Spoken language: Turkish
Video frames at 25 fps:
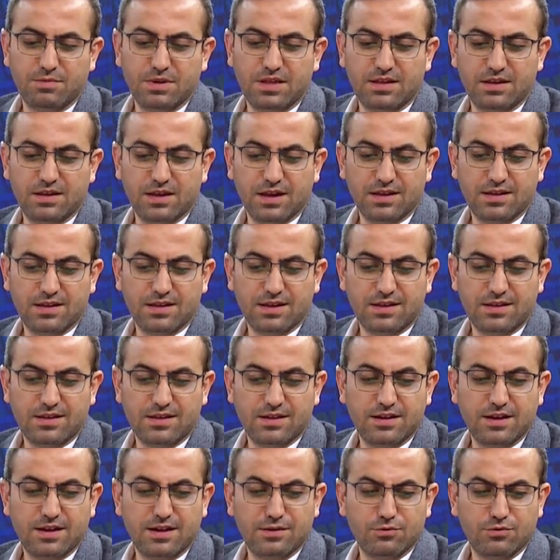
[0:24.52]
bir
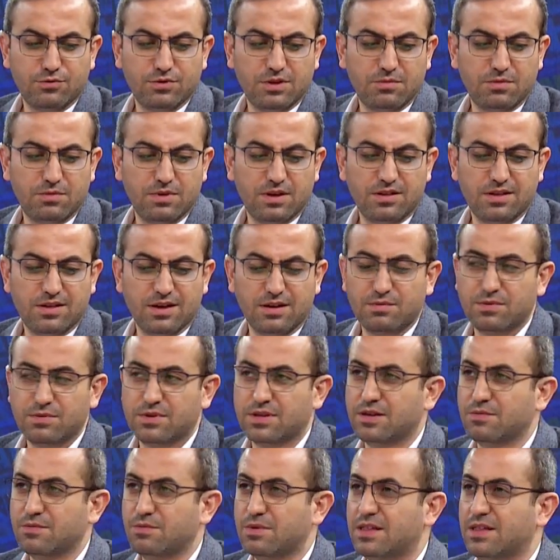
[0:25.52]
siyasetçiden olabilecek
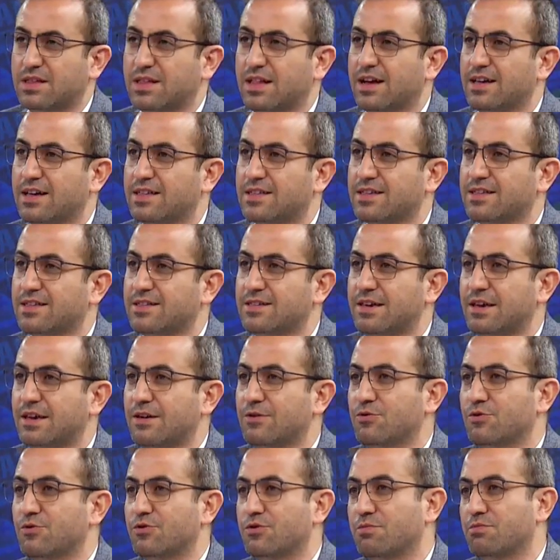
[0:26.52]
bir şey mi? Silahsız
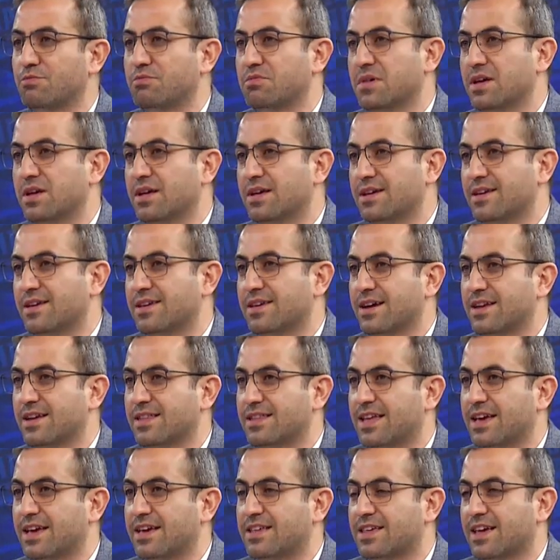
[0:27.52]
geliyorum
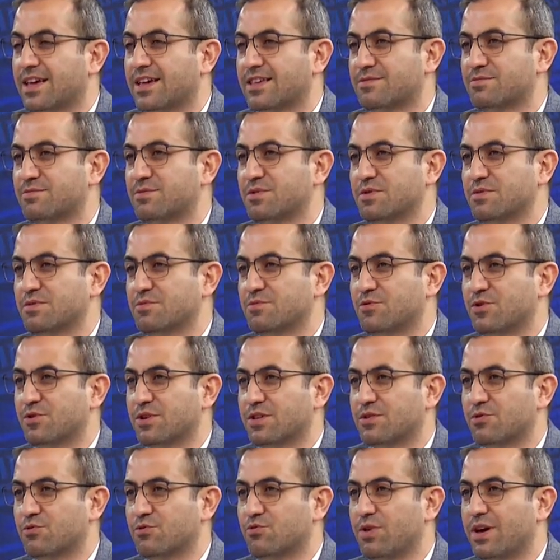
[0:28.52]
yani Texas mı
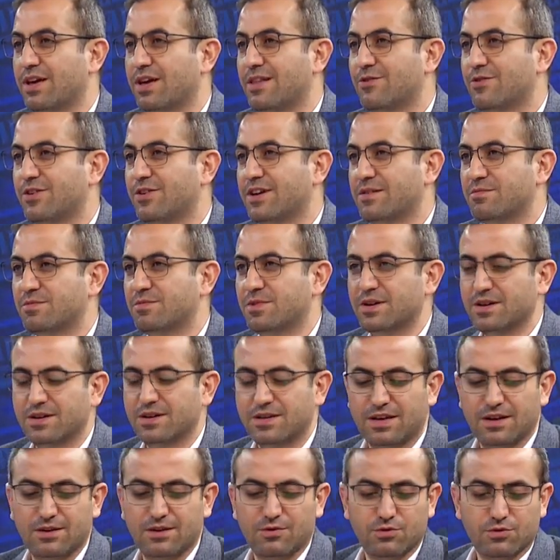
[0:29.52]
burası? Düelloya mı
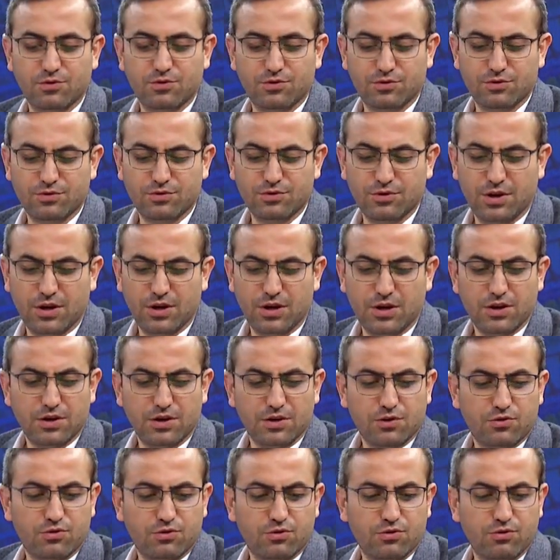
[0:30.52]
geliyorsun?
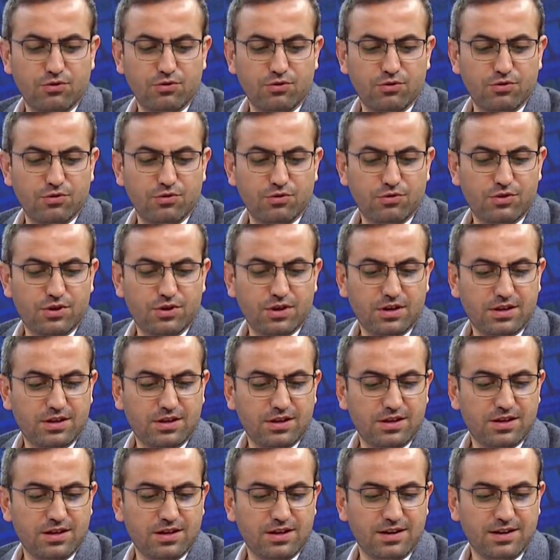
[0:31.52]
Soylu
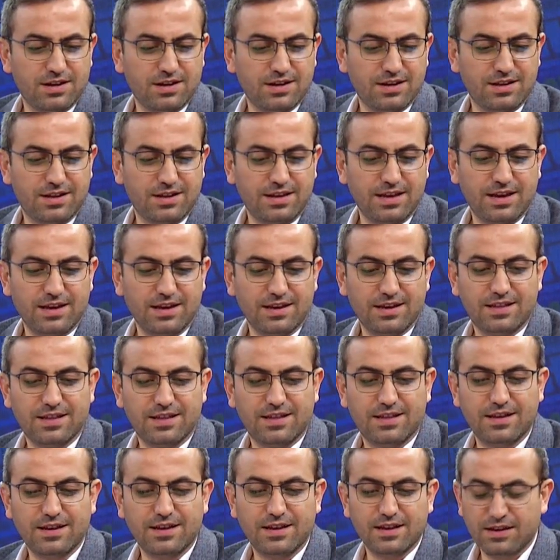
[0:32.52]
çık dışarı diye
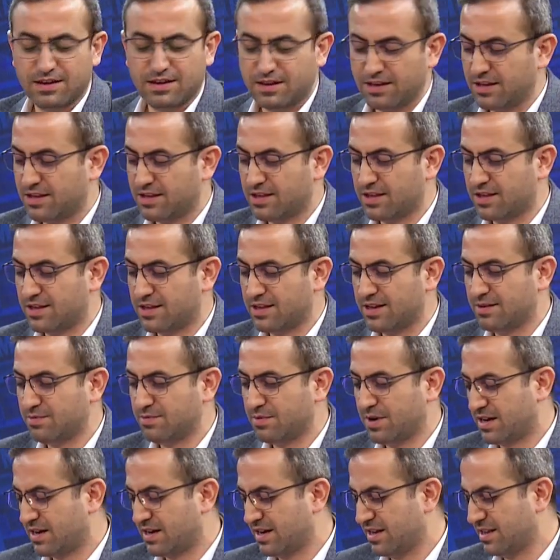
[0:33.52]
gitti.
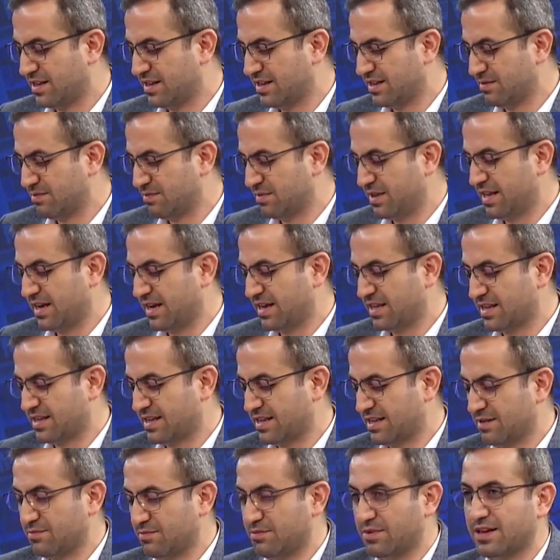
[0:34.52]
İçişleri Bakanlığı
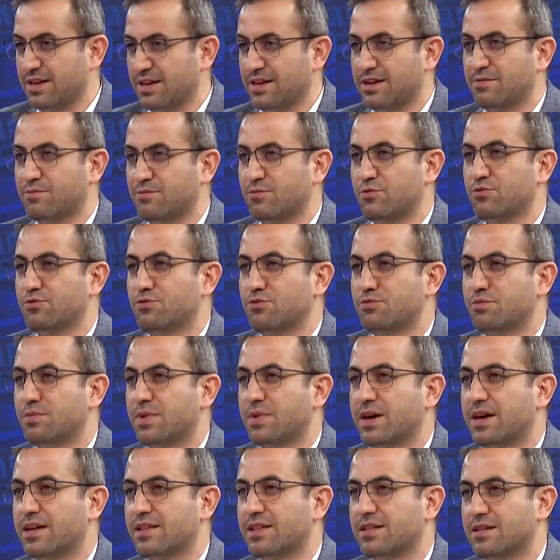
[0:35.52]
binasında bile
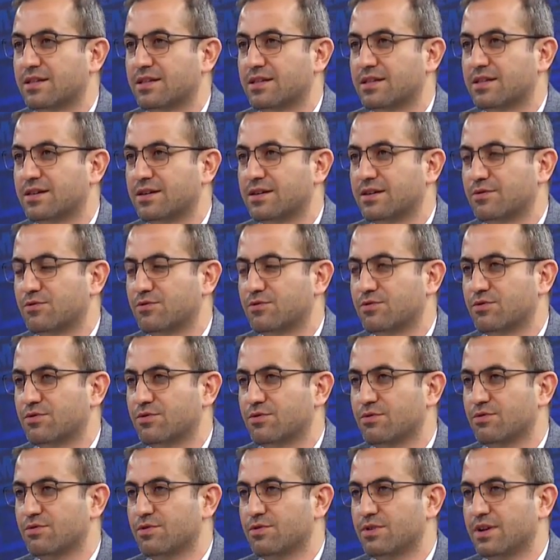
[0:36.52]
bulunmayan Sayın
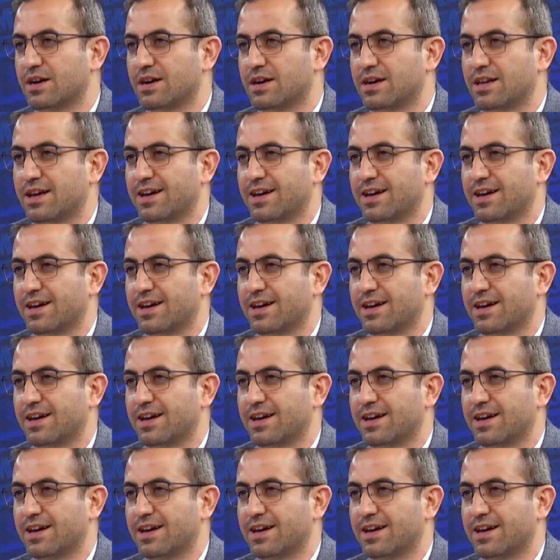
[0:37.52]
Soylu ile